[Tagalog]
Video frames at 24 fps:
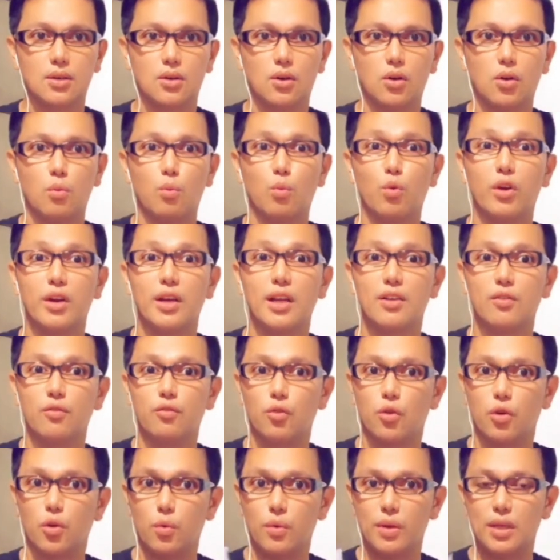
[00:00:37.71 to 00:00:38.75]
or more than
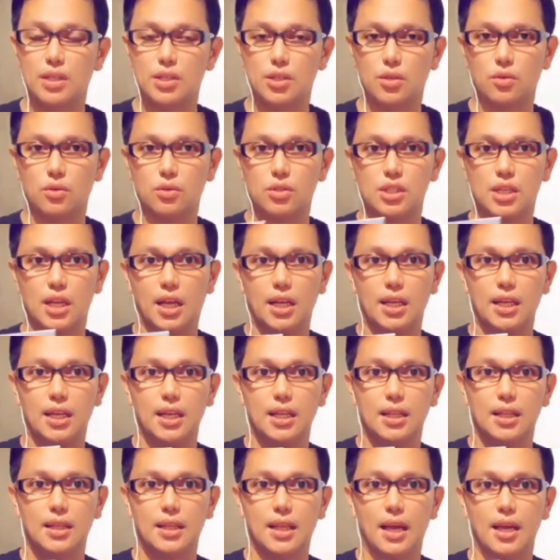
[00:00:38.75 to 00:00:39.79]
four weeks ko siya
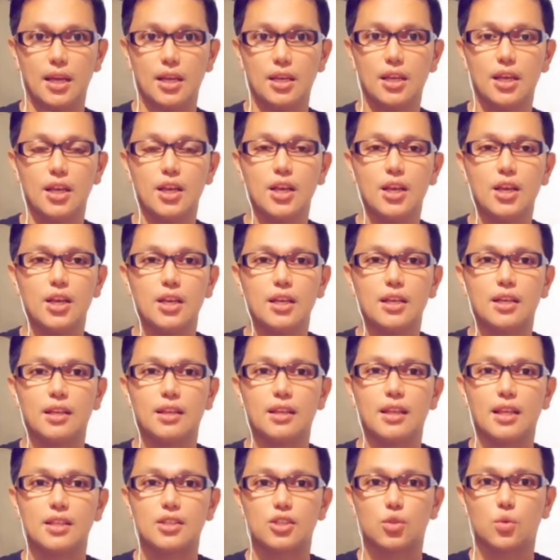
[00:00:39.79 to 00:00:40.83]
hinintay.
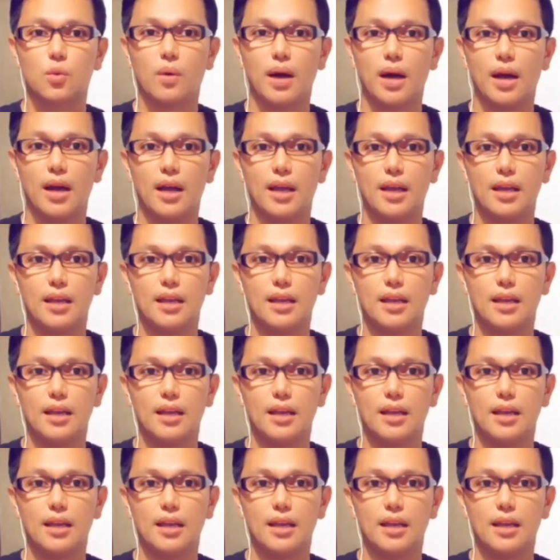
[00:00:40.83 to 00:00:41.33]
That's why